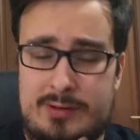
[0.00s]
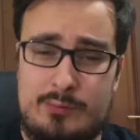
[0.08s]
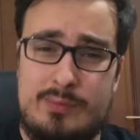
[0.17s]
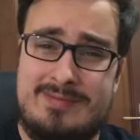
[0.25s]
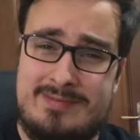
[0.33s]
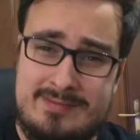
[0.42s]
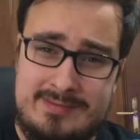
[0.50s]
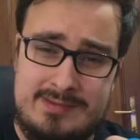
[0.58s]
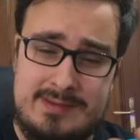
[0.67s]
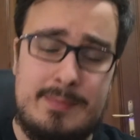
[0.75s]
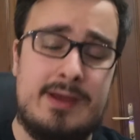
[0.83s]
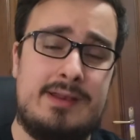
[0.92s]
in queste
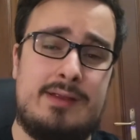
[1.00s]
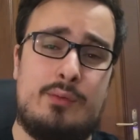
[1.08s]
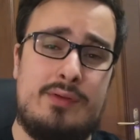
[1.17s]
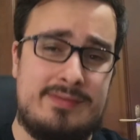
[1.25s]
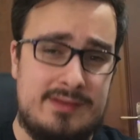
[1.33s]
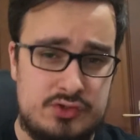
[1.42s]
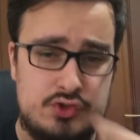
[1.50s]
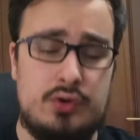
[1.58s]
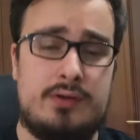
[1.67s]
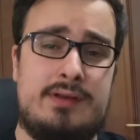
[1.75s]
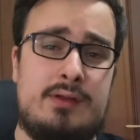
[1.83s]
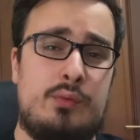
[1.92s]
settimane, in questi
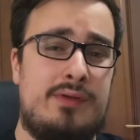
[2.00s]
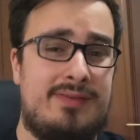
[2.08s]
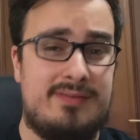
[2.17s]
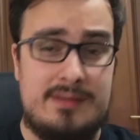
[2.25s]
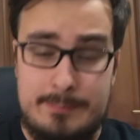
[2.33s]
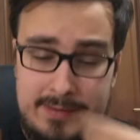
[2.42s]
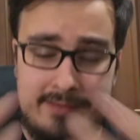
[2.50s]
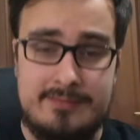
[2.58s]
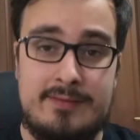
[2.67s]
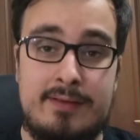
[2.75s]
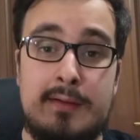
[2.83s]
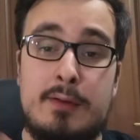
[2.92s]
giorni, in questi
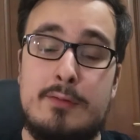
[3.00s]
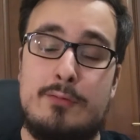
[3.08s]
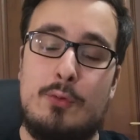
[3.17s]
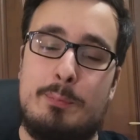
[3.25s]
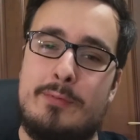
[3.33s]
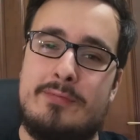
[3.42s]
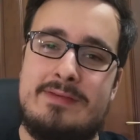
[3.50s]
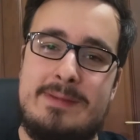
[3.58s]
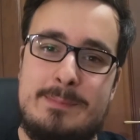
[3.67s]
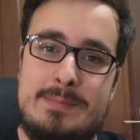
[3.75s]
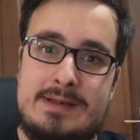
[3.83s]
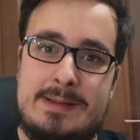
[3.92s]
mesi sul
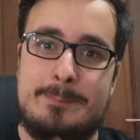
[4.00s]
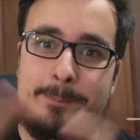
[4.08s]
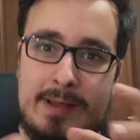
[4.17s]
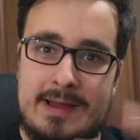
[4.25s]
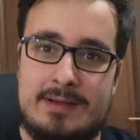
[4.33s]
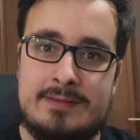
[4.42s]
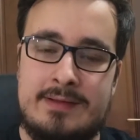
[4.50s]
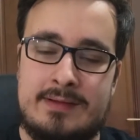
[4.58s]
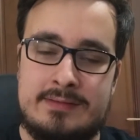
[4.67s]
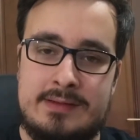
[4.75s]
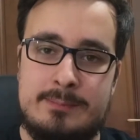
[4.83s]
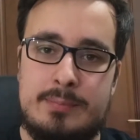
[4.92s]
possibile
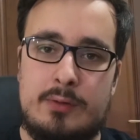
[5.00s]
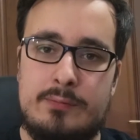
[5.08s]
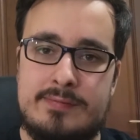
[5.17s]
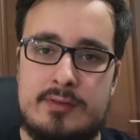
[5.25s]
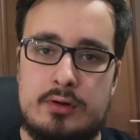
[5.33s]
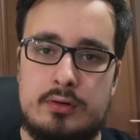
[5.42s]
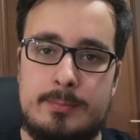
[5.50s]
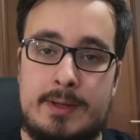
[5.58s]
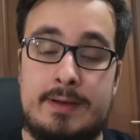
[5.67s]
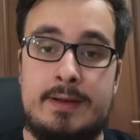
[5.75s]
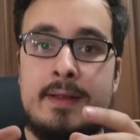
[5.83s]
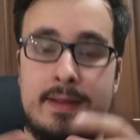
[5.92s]
partner di Braun Strowman.